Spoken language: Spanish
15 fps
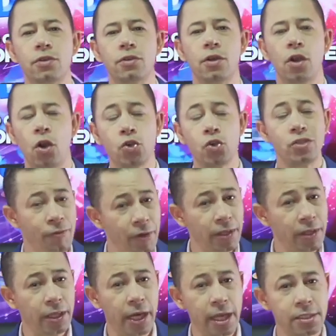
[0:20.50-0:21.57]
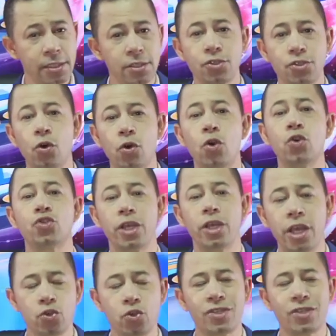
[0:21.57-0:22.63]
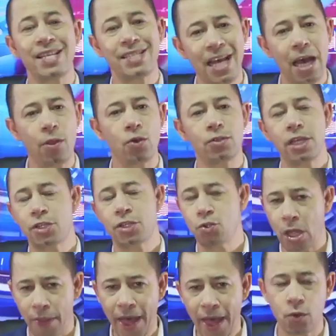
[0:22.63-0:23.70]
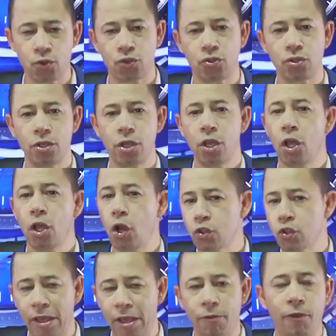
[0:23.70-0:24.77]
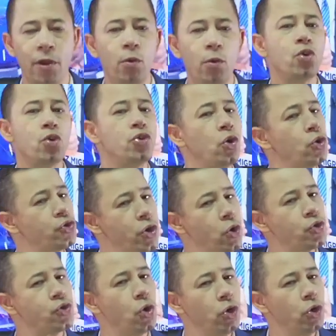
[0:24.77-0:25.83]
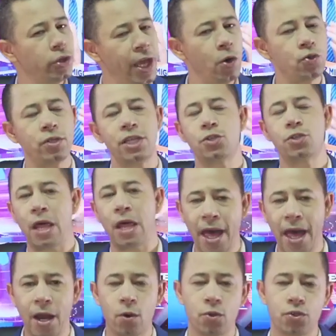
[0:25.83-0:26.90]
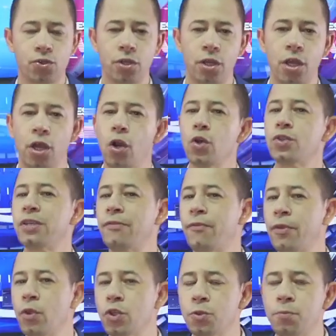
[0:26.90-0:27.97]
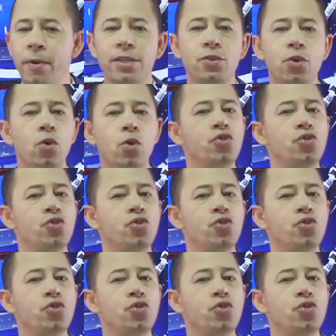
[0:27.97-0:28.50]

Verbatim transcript: Los F3 son los hijos casados de ciudadanos. Los F1 son los hijos solteros de ciudadanos. Los F2B son los